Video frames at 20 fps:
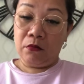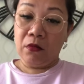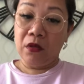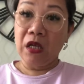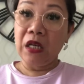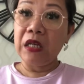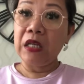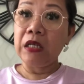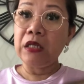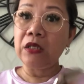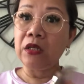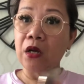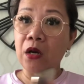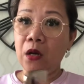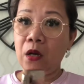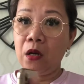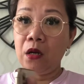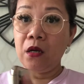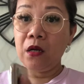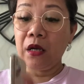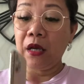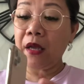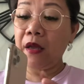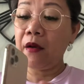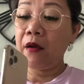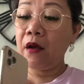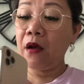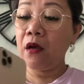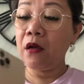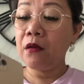Galing niya.
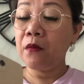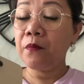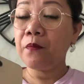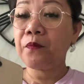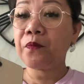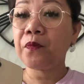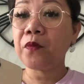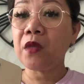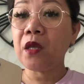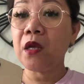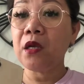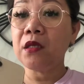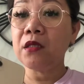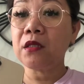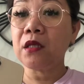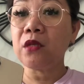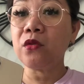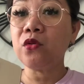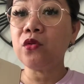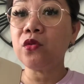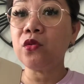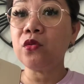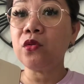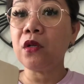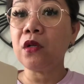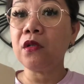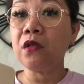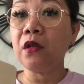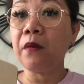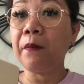Kaya sa
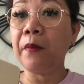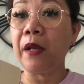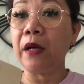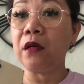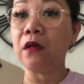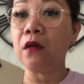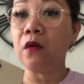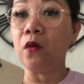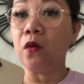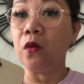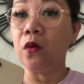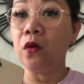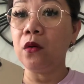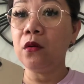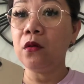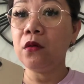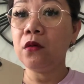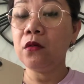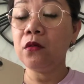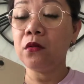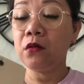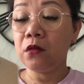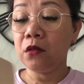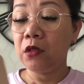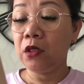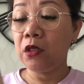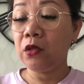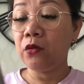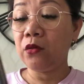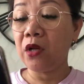susunod na vlog ko,
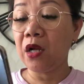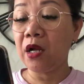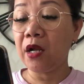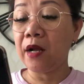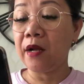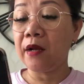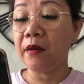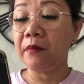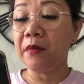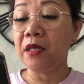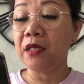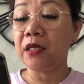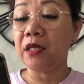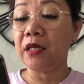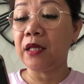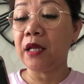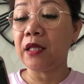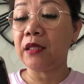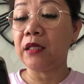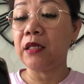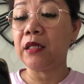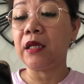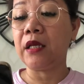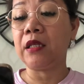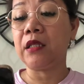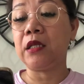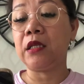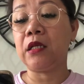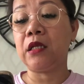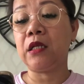ito nang gagamitin natin kaya
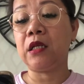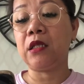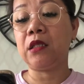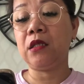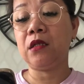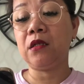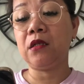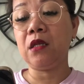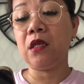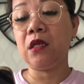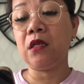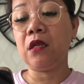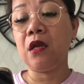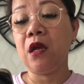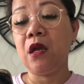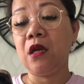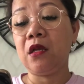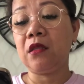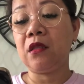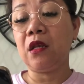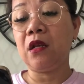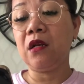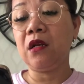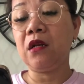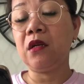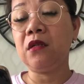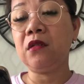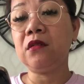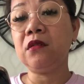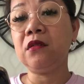tingnan natin. Kasi talagang
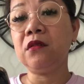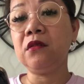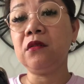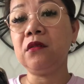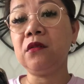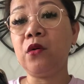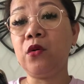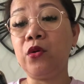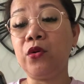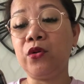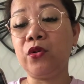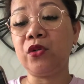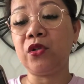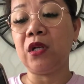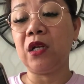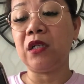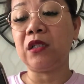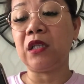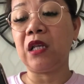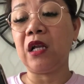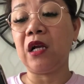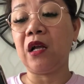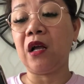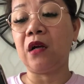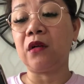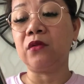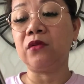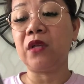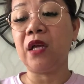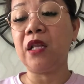curious lang talaga
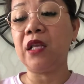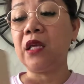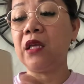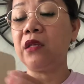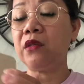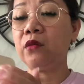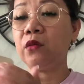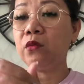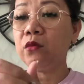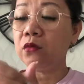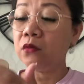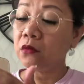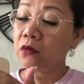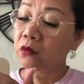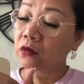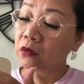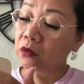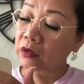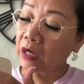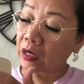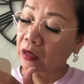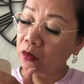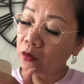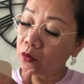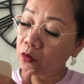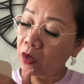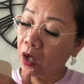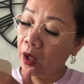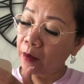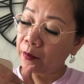ako dahil itong
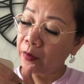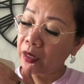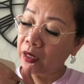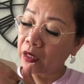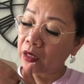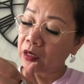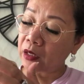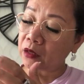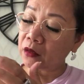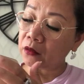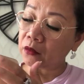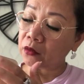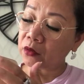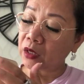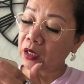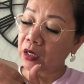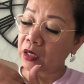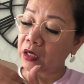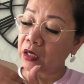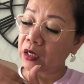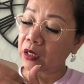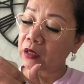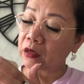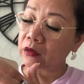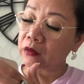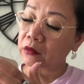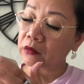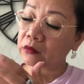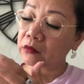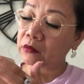tatlong camera na to talagang
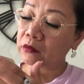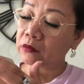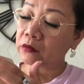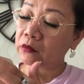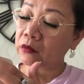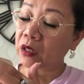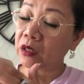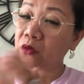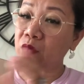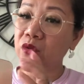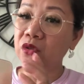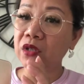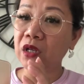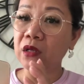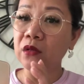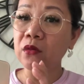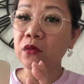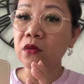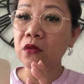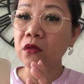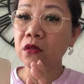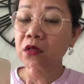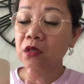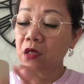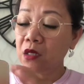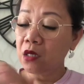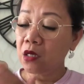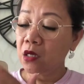ano siya no